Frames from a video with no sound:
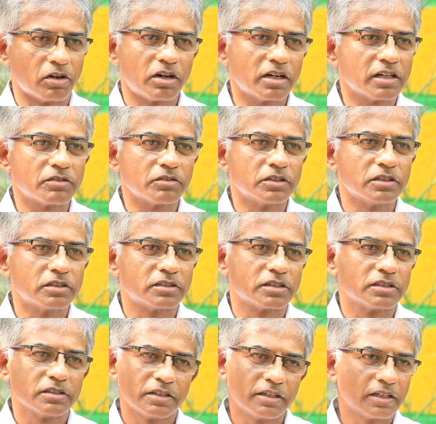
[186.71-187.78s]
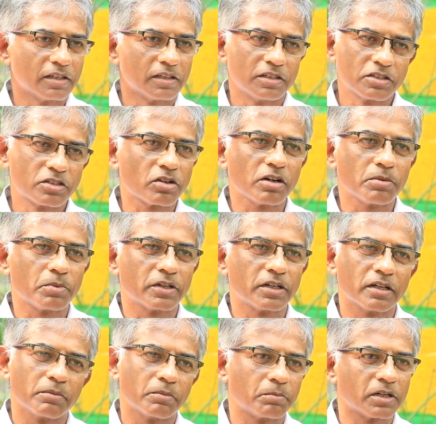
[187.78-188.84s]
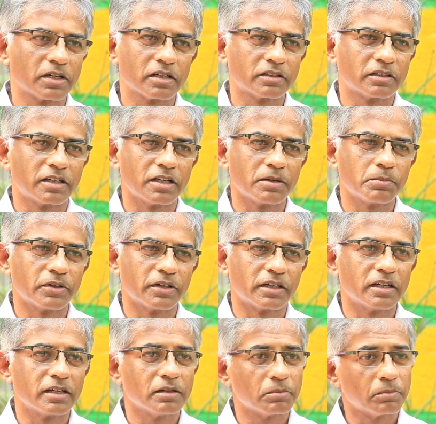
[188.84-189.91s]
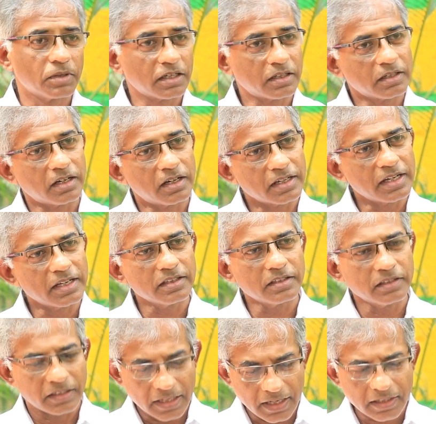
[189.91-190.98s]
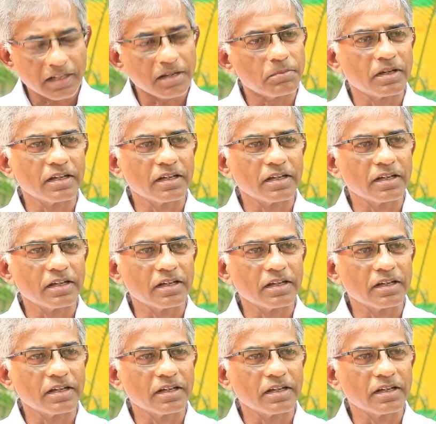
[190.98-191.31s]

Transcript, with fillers: ஆர்டர் வந்துடுச்சு நீங்கள் இன்ஸ்டால் பண் பண்ணுறதுக்கு ஹெல்ப் பண்ணுங்கள் பட் அங்கேருந்து டேட்டா